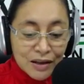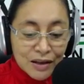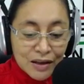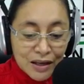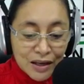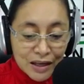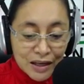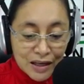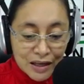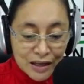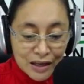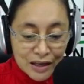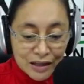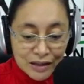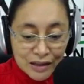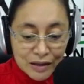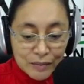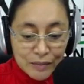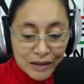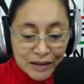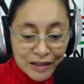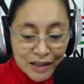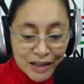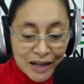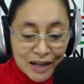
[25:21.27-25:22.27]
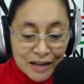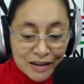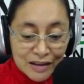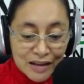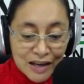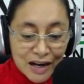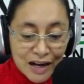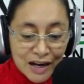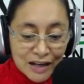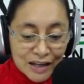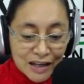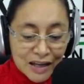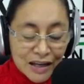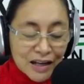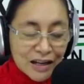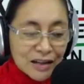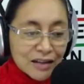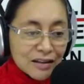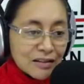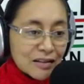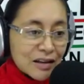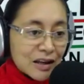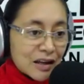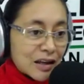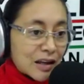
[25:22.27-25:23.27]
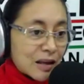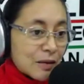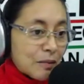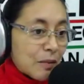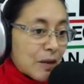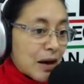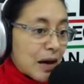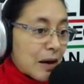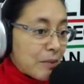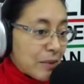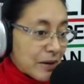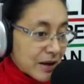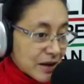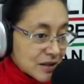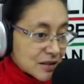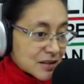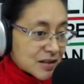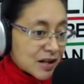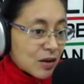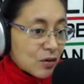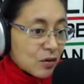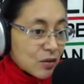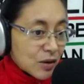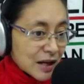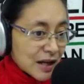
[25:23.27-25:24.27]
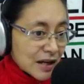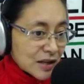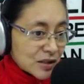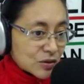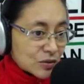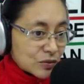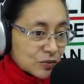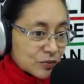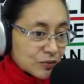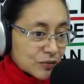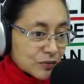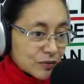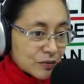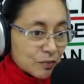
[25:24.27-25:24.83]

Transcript: eh, de manera diaria de que aparezca un caso.